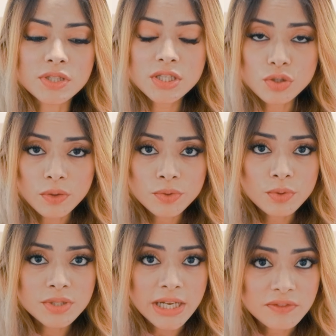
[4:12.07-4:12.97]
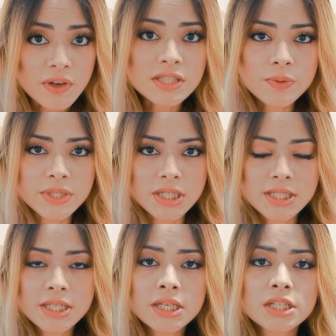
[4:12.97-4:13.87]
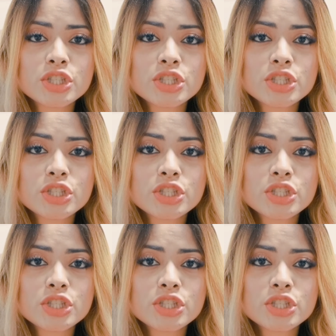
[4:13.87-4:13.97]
বলেছি যখন রোগটা অ্যাডভান্স হয়ে যাচ্ছে